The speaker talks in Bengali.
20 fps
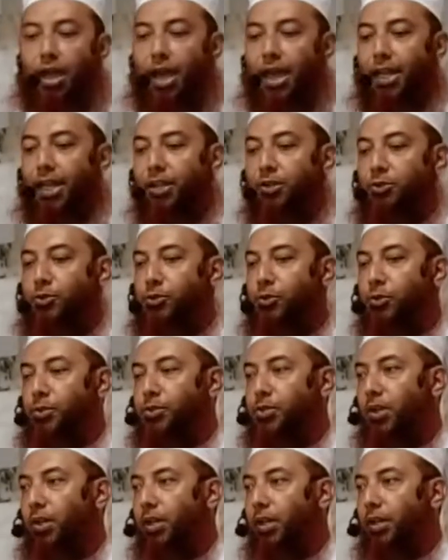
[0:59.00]
আল্লাহ রসুল
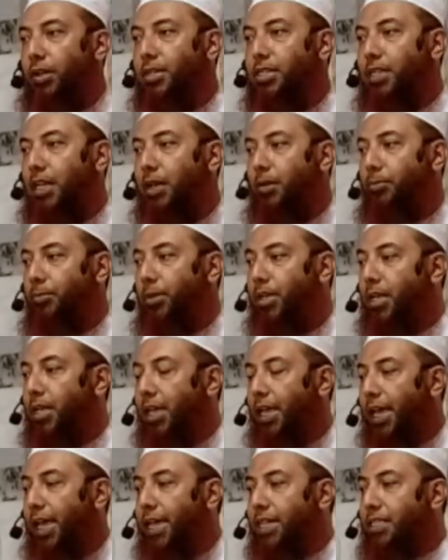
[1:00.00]
সাল্লা সাল্লাম
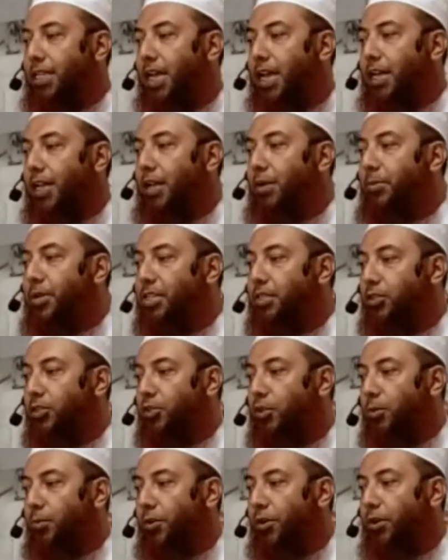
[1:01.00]
এশার নামাজের
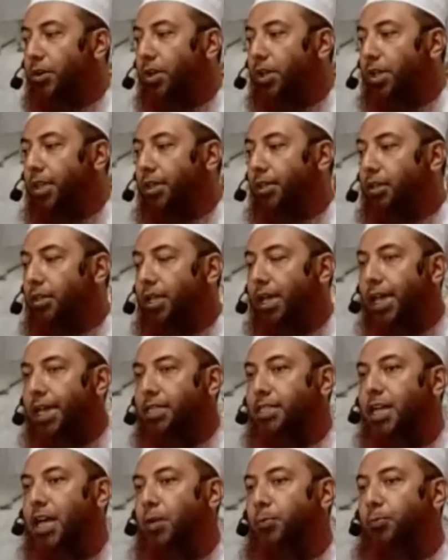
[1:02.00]
সময়
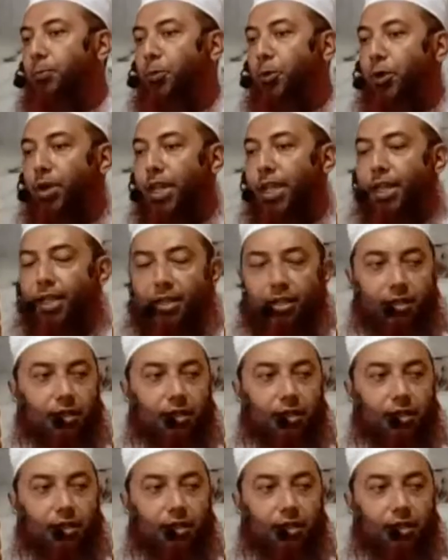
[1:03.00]
এশার পরে